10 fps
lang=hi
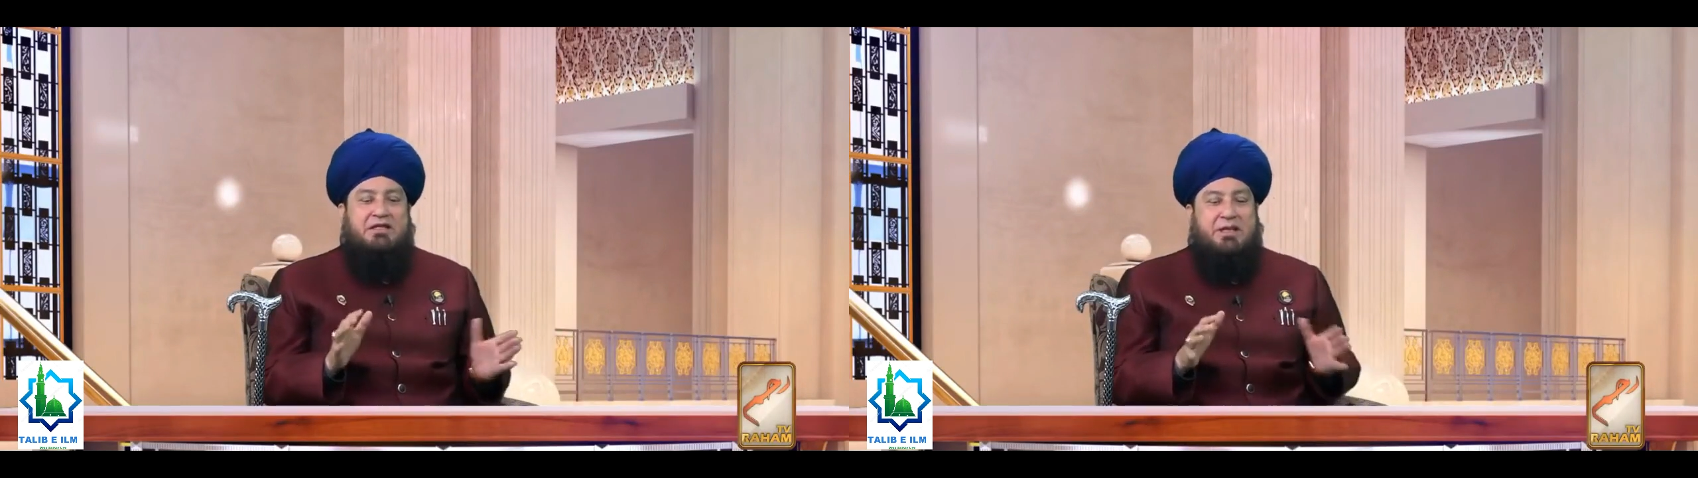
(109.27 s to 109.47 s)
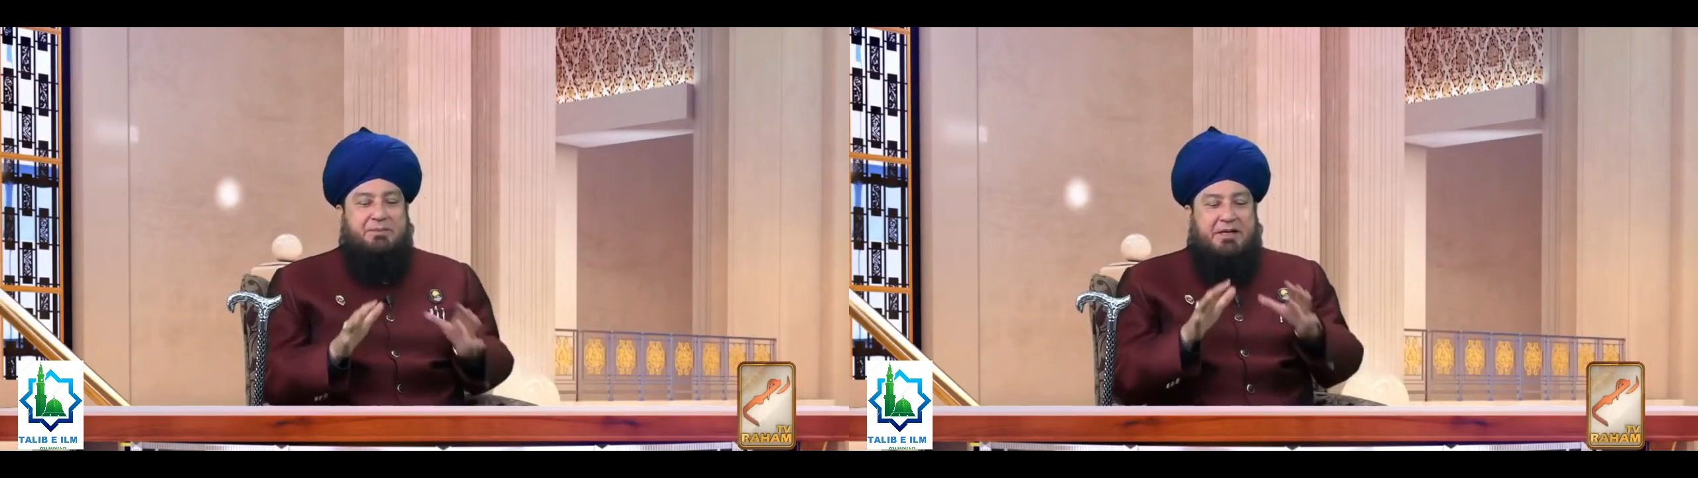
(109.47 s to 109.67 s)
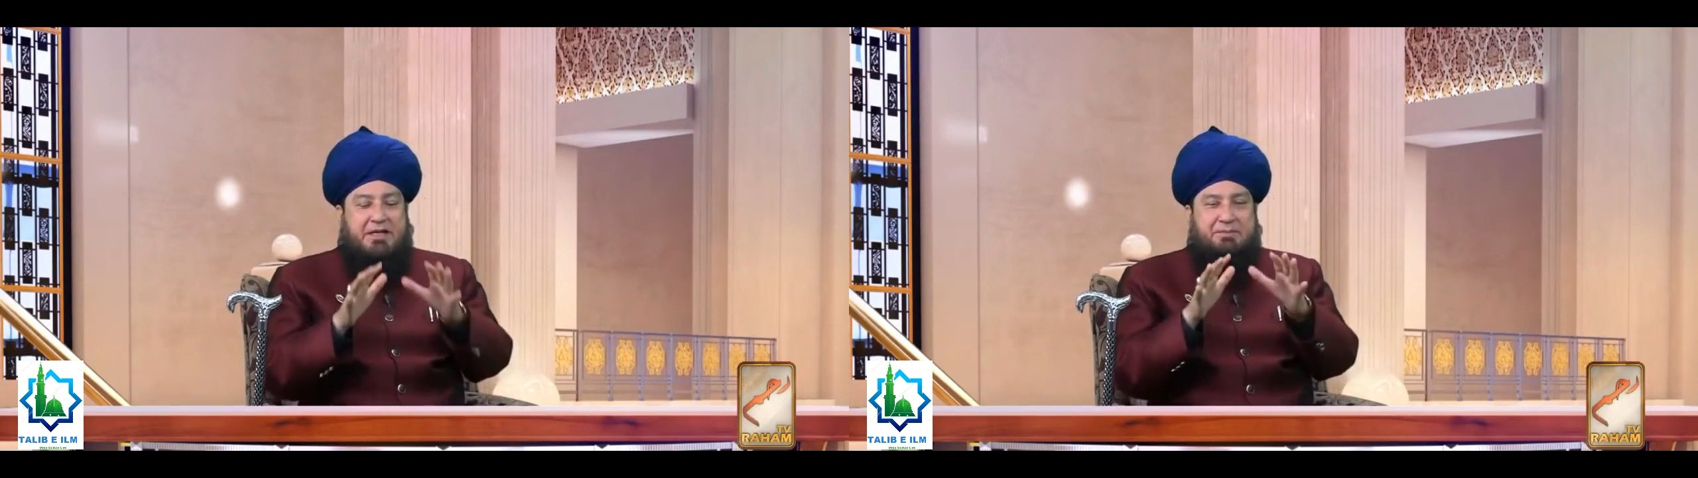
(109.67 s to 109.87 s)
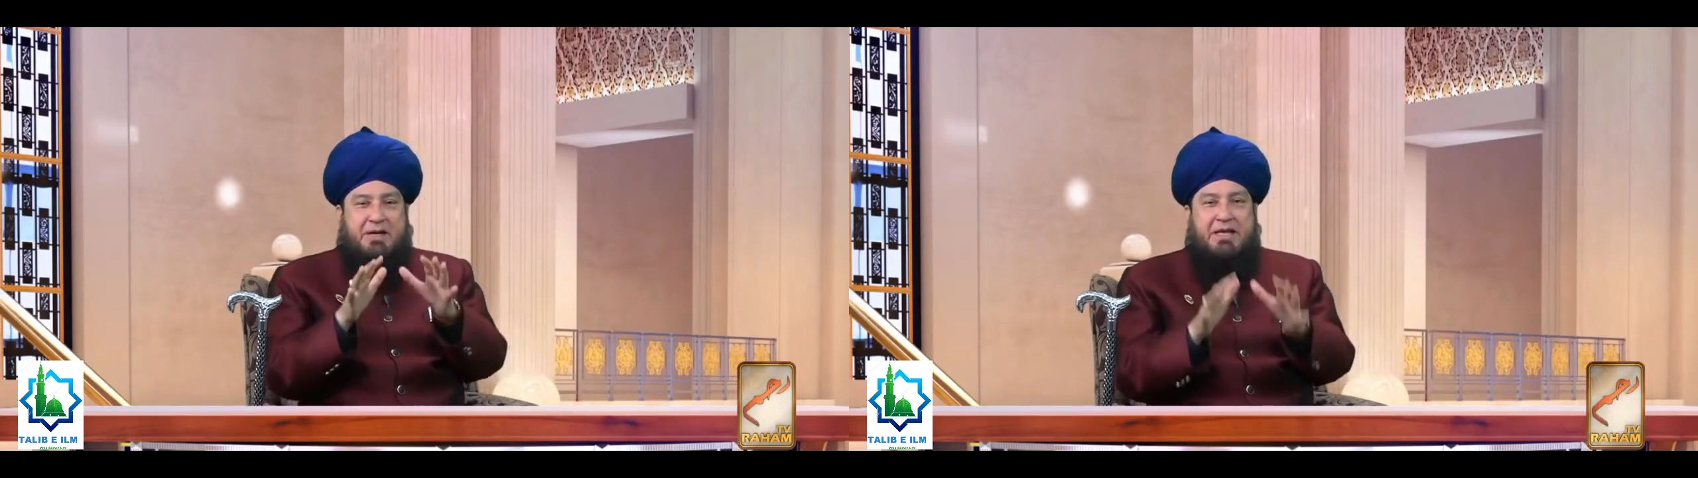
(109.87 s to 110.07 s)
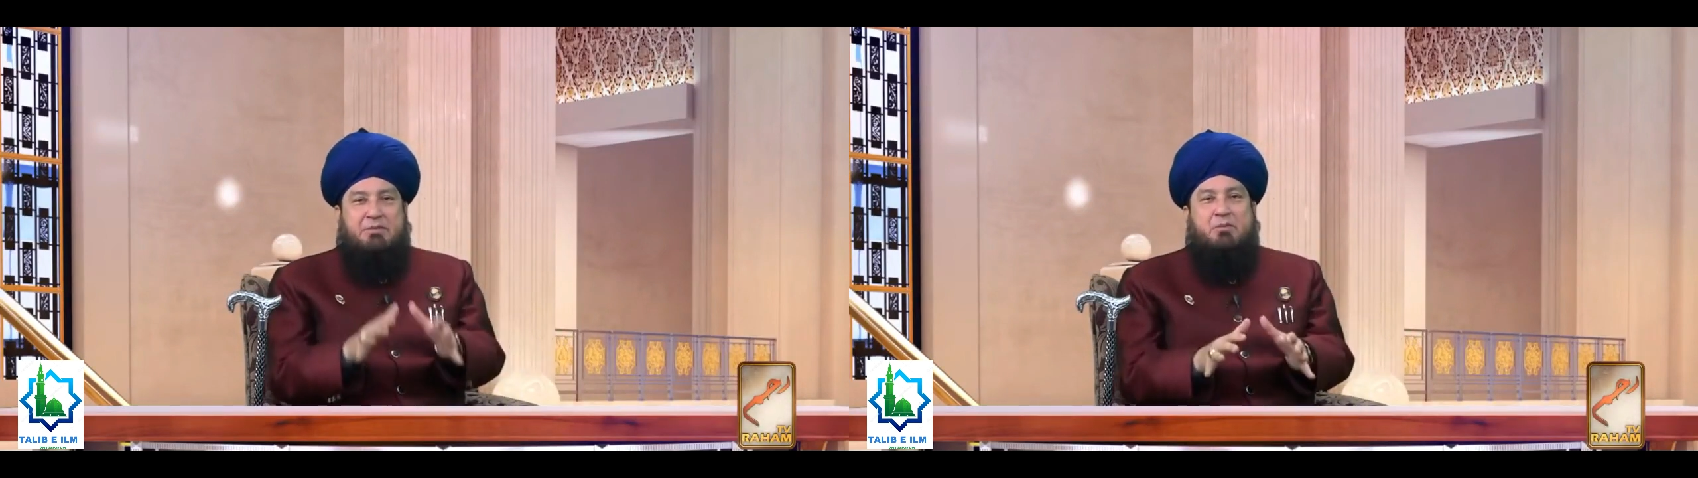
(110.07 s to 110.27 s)
ये पढ़ के
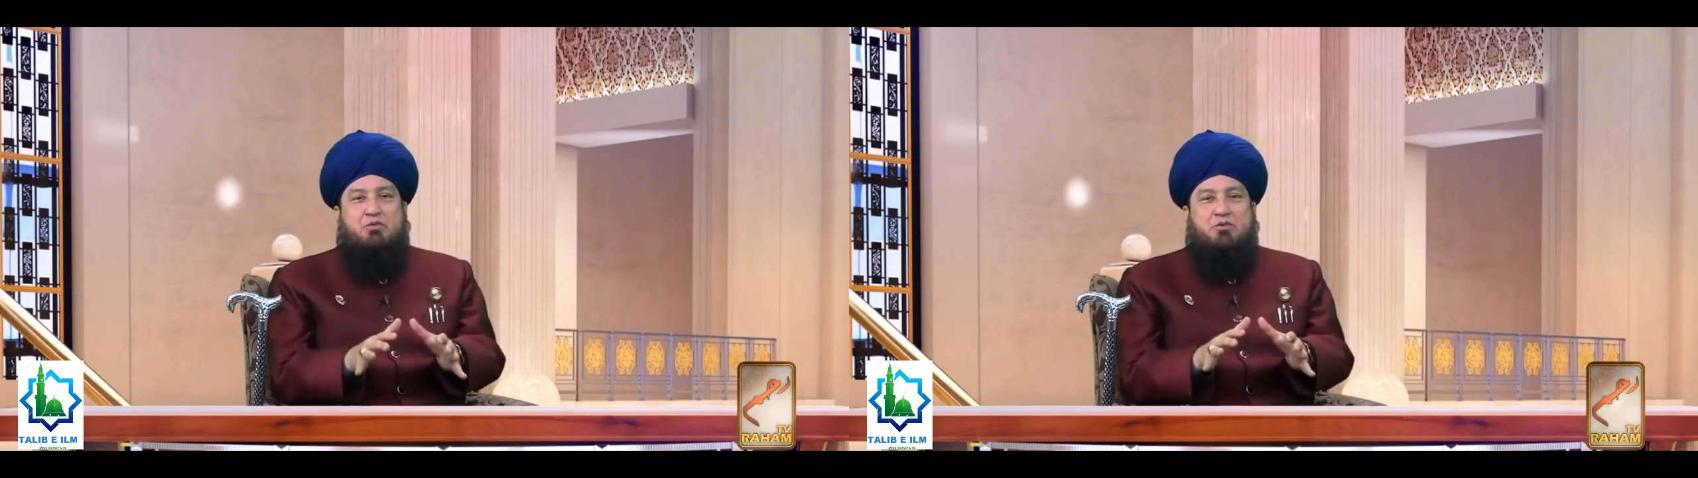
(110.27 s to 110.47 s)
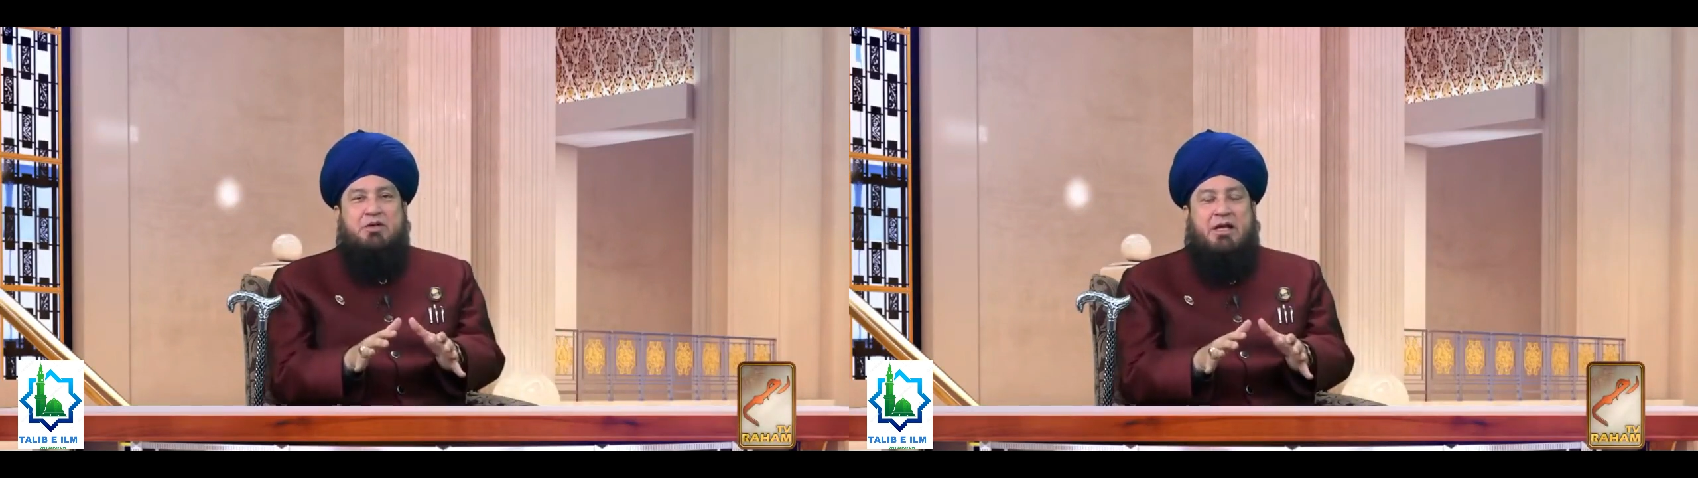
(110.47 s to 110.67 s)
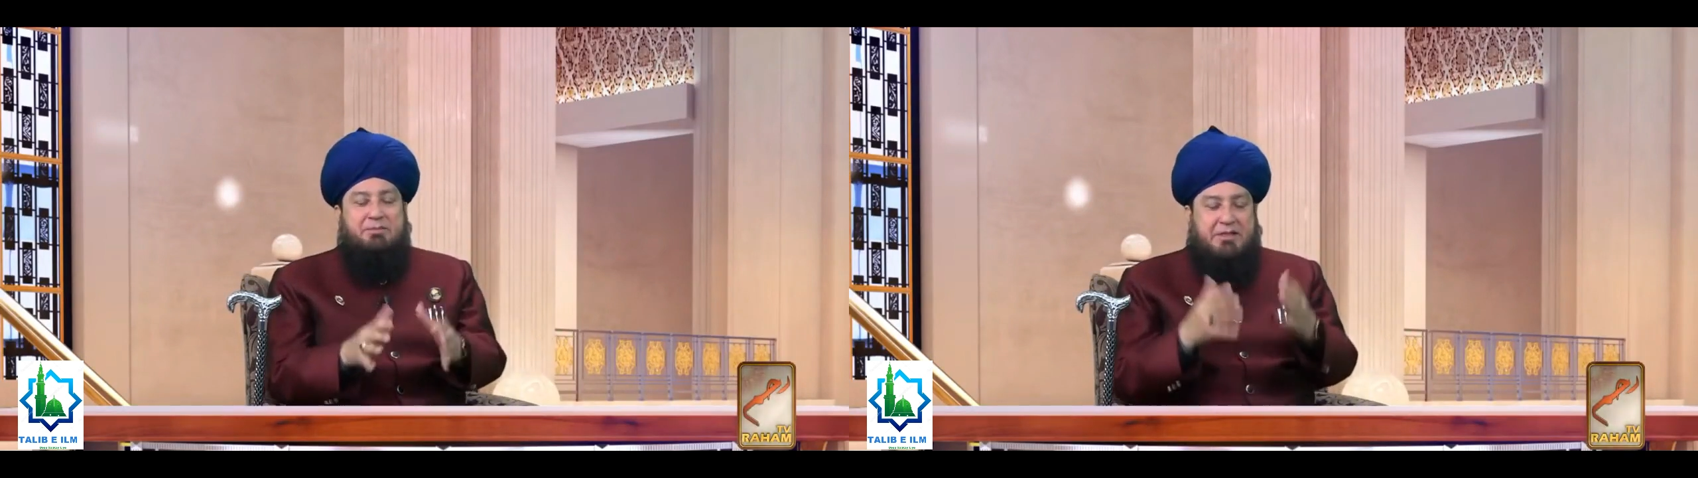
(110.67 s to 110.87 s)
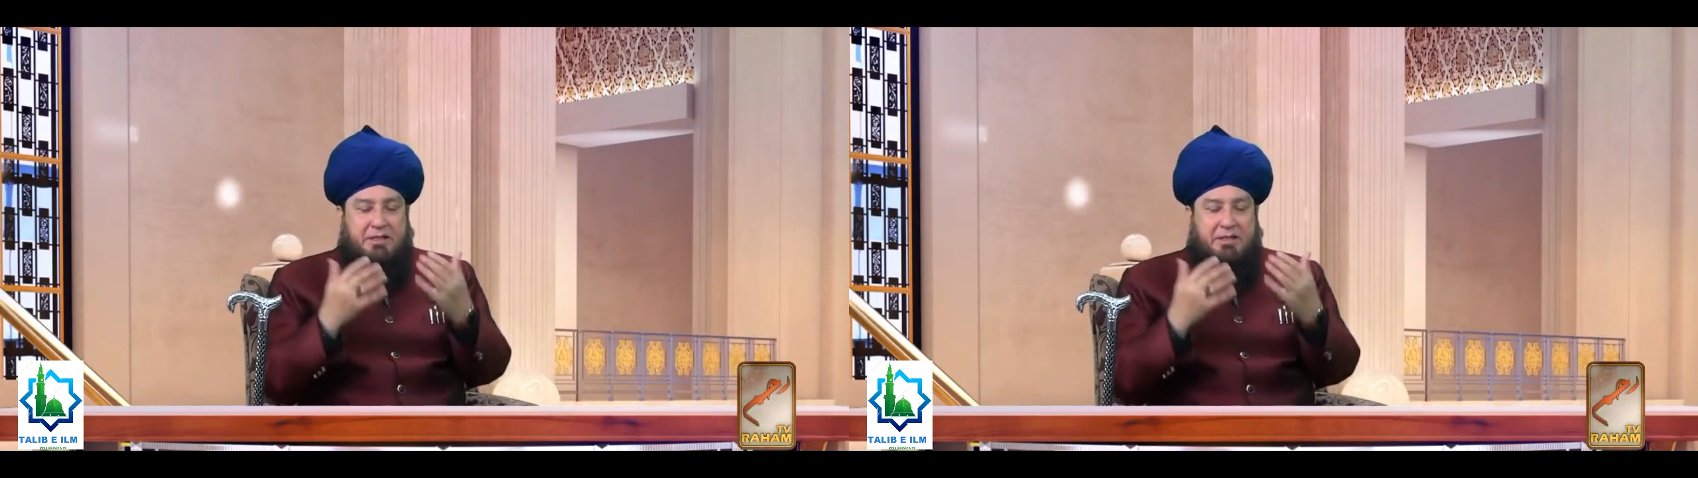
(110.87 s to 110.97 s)
पानी पे फूकना है